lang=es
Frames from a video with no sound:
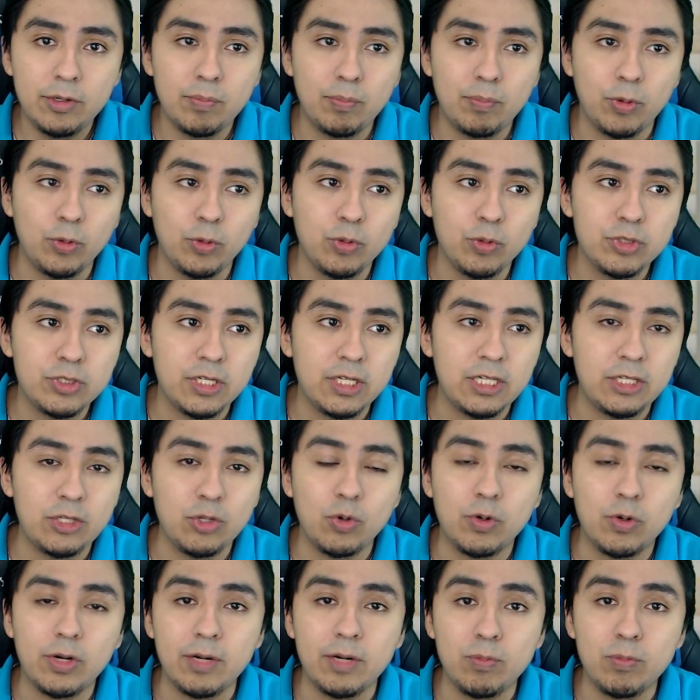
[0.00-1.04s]
produce
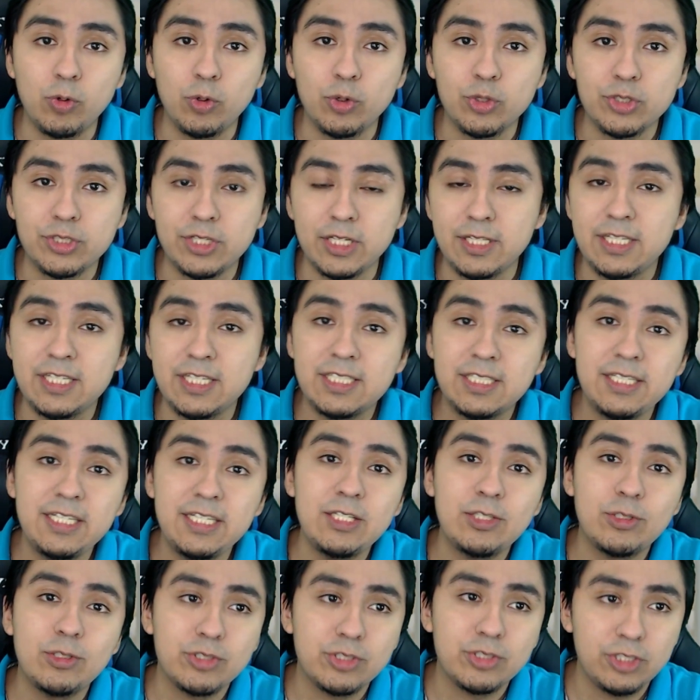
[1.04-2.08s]
hidrocarburos de
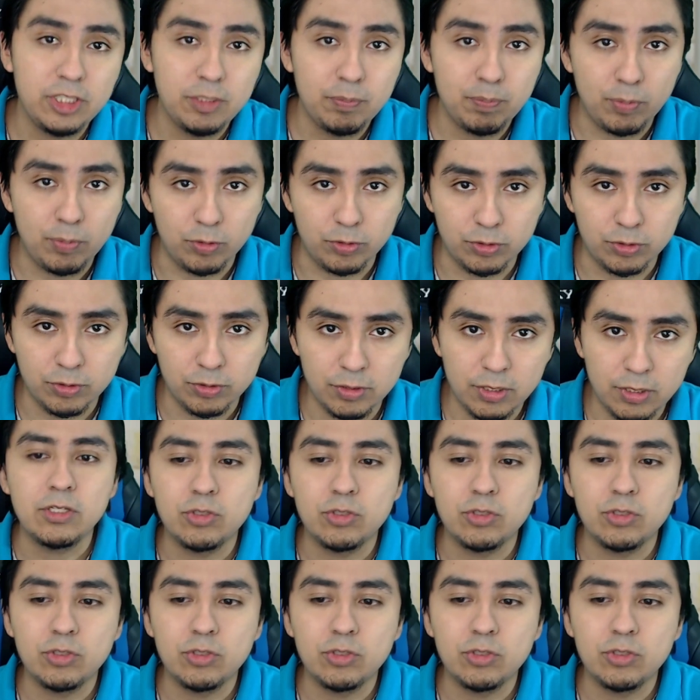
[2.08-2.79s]
distintos tipos